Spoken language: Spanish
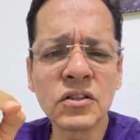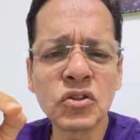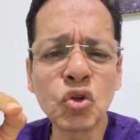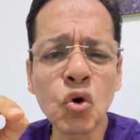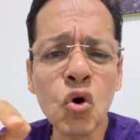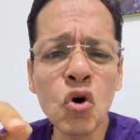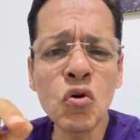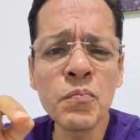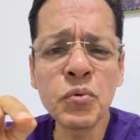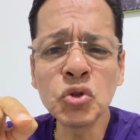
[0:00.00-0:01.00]
tocó
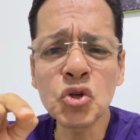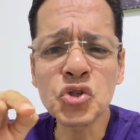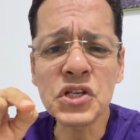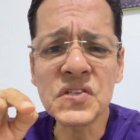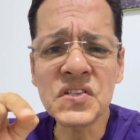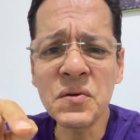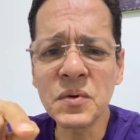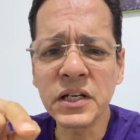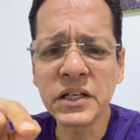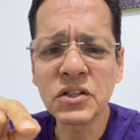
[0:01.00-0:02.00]
un punto
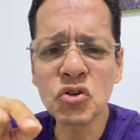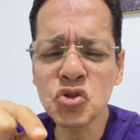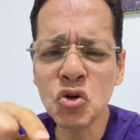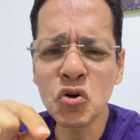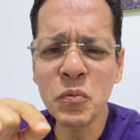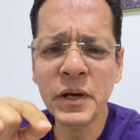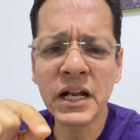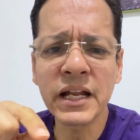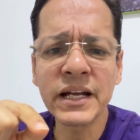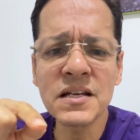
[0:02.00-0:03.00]
sensible, no solo para
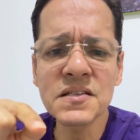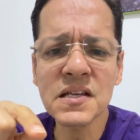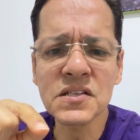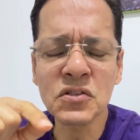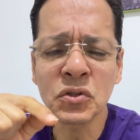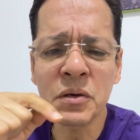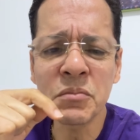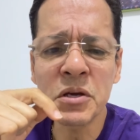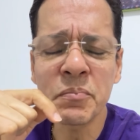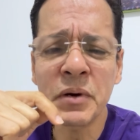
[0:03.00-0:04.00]
la iglesia, sino
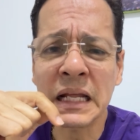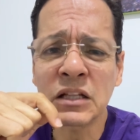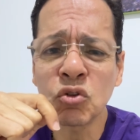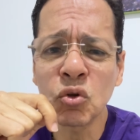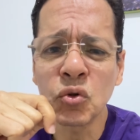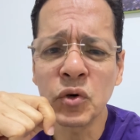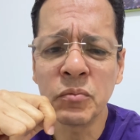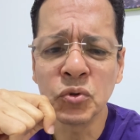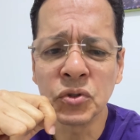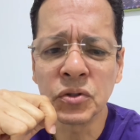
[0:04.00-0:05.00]
también para todo el
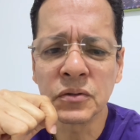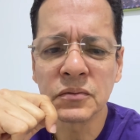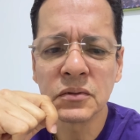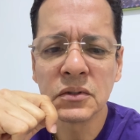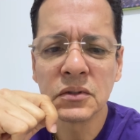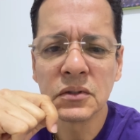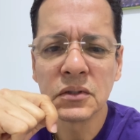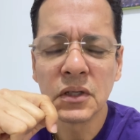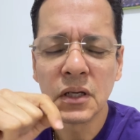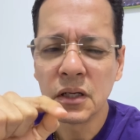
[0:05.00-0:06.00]
mundo.
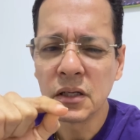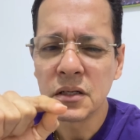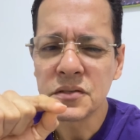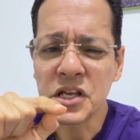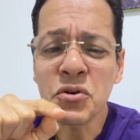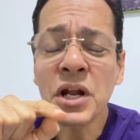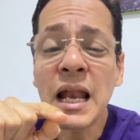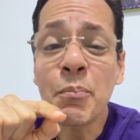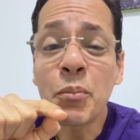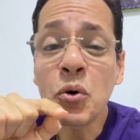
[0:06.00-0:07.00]
Señores,
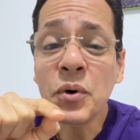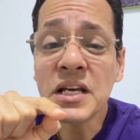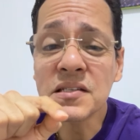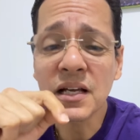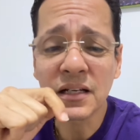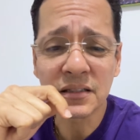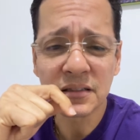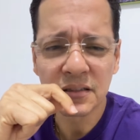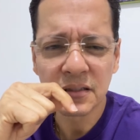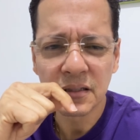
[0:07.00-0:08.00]
la pobreza
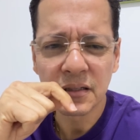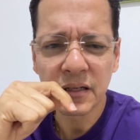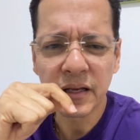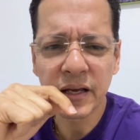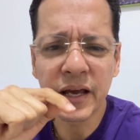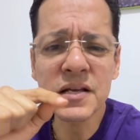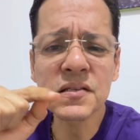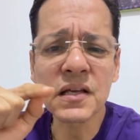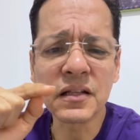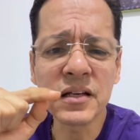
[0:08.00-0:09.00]

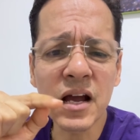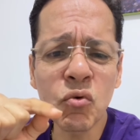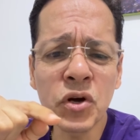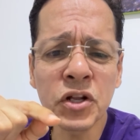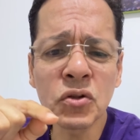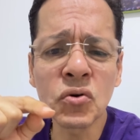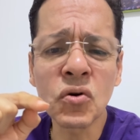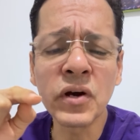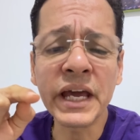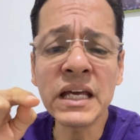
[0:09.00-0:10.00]
es, de acuerdo
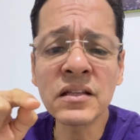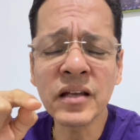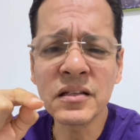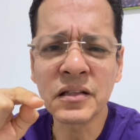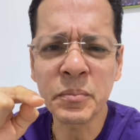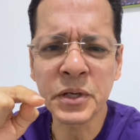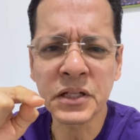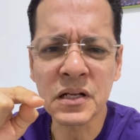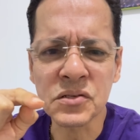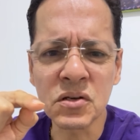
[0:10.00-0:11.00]
con esta
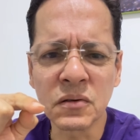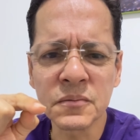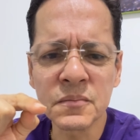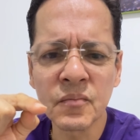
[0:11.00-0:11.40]
interpretación,